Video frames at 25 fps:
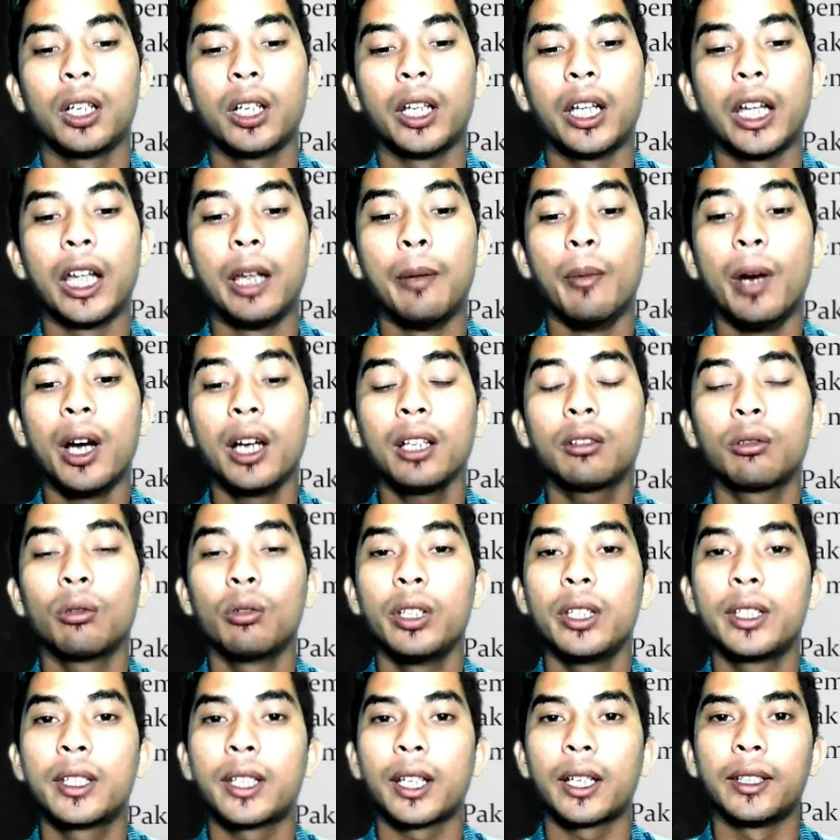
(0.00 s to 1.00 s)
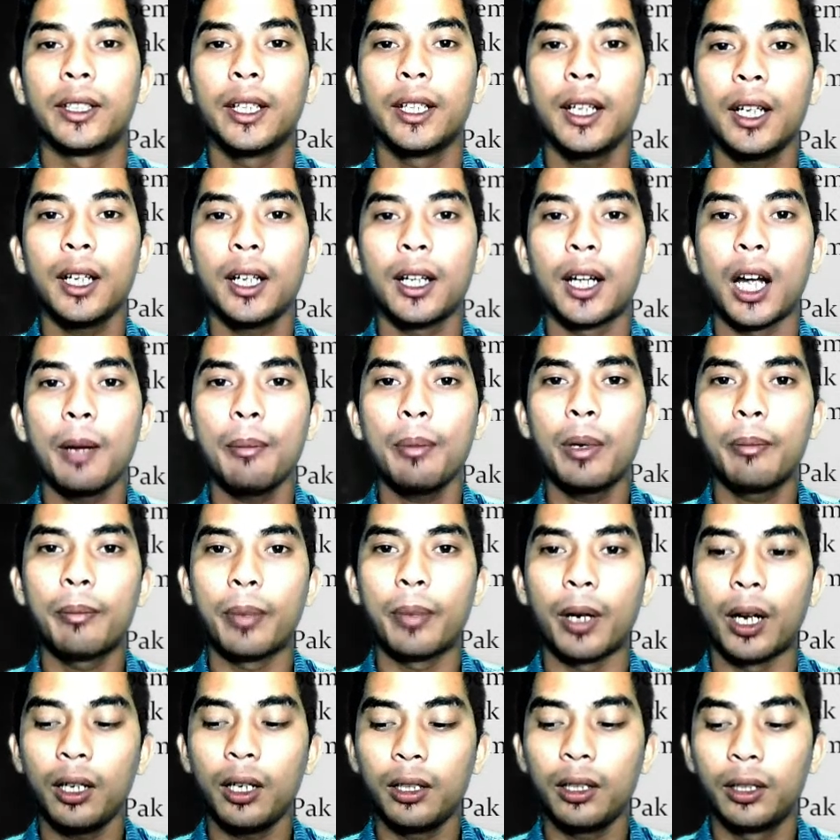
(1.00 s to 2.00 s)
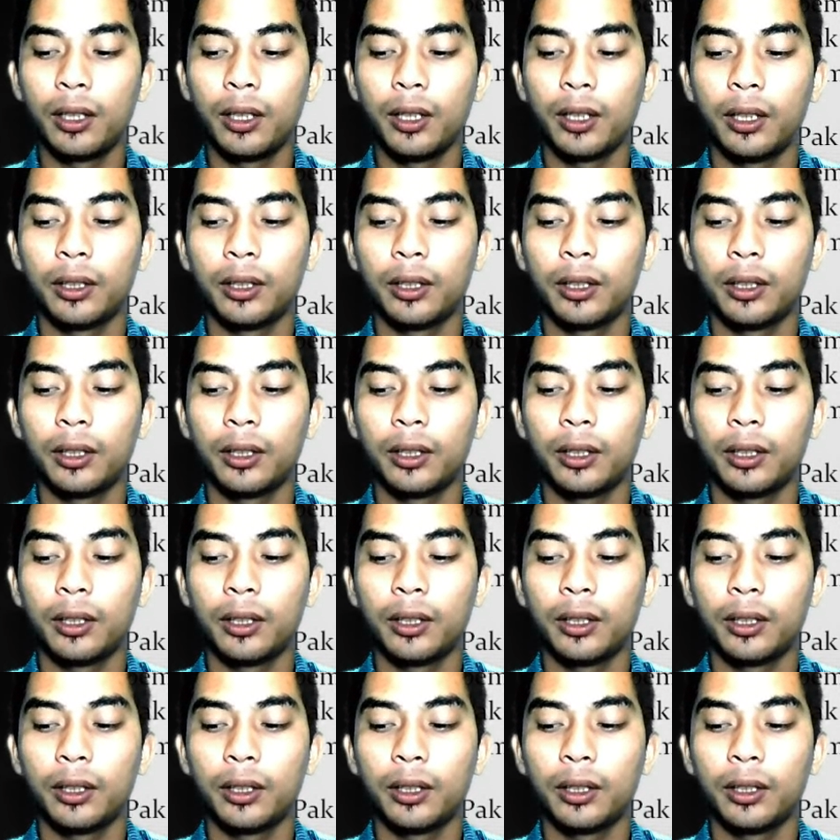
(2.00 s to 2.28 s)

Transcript: Emang tulisannya apa Pak?